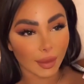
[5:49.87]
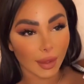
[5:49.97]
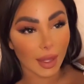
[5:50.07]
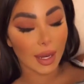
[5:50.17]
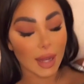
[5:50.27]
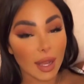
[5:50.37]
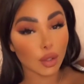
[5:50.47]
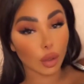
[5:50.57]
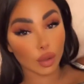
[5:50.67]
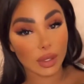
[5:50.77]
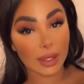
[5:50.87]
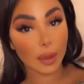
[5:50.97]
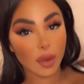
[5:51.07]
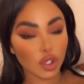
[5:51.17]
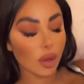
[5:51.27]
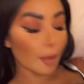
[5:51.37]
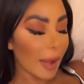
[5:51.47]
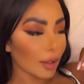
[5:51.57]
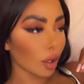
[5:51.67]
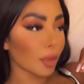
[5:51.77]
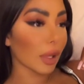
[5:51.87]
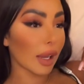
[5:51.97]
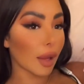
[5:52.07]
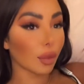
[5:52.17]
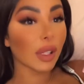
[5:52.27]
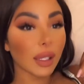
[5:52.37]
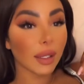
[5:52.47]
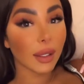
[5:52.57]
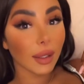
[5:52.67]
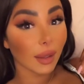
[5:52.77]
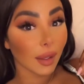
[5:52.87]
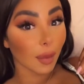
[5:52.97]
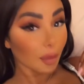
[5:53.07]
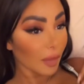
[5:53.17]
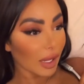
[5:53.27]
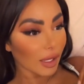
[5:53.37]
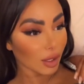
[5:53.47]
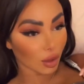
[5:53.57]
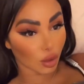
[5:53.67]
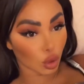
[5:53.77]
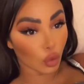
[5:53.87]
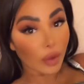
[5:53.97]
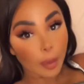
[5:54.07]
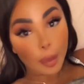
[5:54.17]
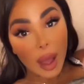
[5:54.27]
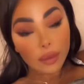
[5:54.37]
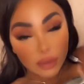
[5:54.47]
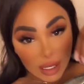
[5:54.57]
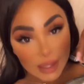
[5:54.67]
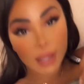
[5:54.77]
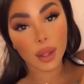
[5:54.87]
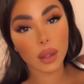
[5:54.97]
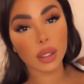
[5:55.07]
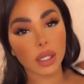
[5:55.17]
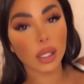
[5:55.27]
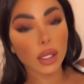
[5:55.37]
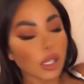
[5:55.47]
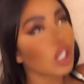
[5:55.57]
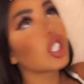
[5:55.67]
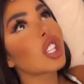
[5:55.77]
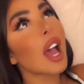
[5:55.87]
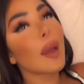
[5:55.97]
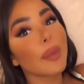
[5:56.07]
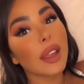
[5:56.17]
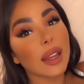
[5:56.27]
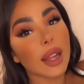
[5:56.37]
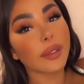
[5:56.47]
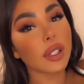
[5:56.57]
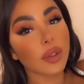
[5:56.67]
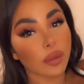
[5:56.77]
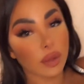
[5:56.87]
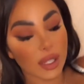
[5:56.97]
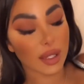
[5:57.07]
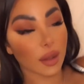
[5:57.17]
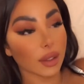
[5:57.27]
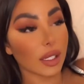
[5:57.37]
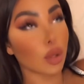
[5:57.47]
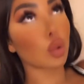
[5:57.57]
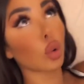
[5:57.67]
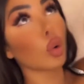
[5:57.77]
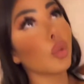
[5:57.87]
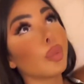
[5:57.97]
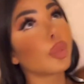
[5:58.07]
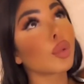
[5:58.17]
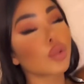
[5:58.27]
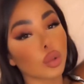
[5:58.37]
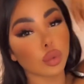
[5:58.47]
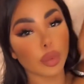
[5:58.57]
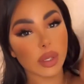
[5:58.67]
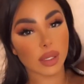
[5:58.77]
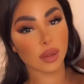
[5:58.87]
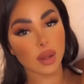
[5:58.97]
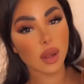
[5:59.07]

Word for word: Et là, genre, je sais très bien, je vais pas dormir la nuit. Mais je vais pas vous laisser tranquille. Jamais de la vie, je vais vous laisser tranquille. Sur le bon Dieu Tout-Puissant.